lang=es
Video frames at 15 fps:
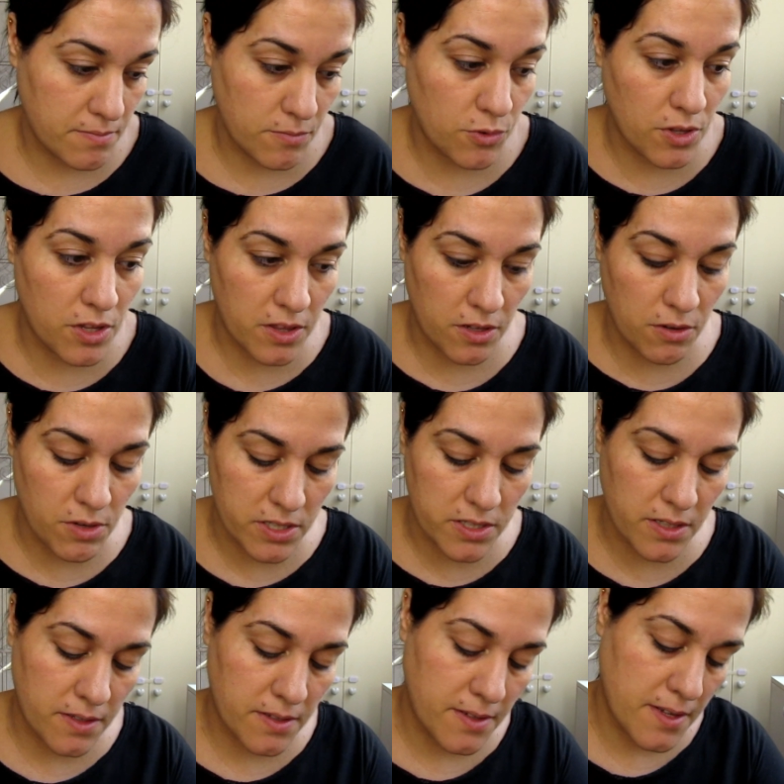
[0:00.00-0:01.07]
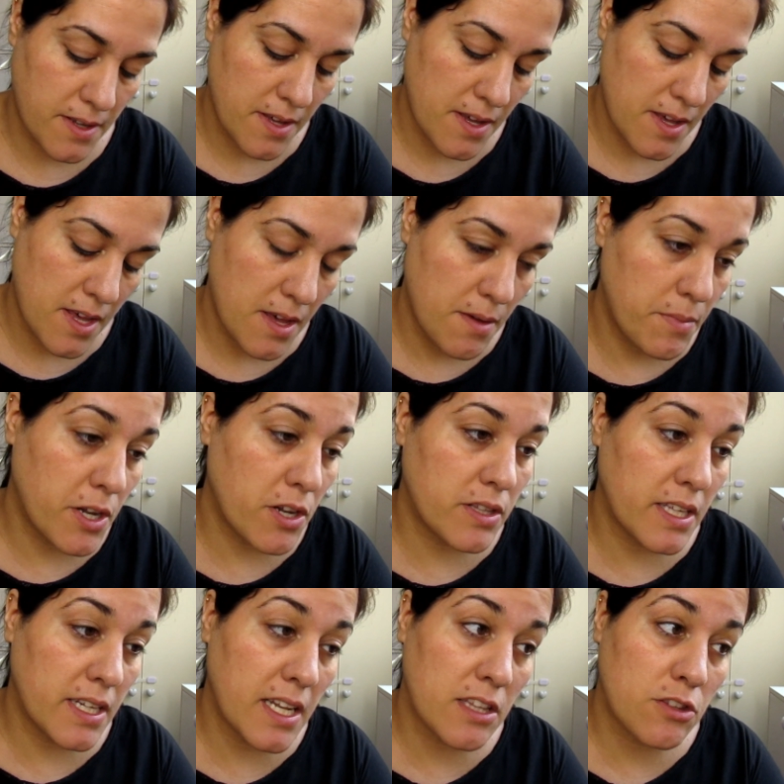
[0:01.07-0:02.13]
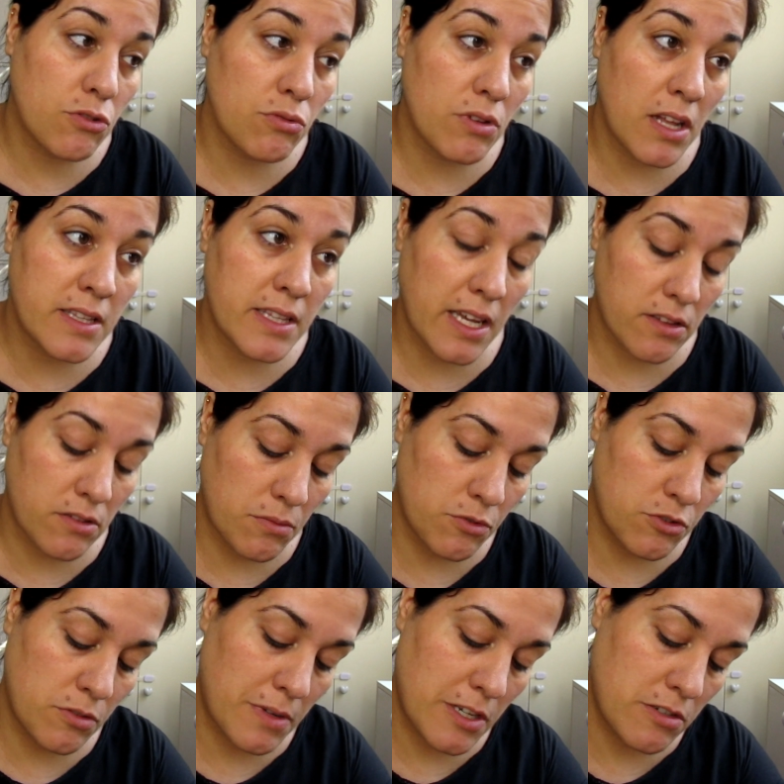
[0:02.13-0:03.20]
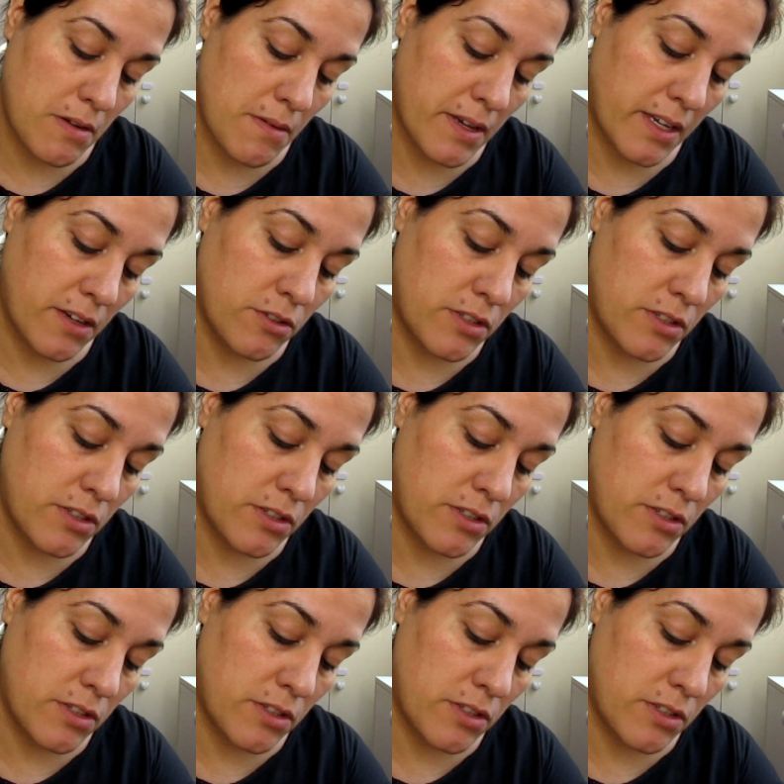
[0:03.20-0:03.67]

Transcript: por decirlo así pero tiene el, tacto mucho más suave que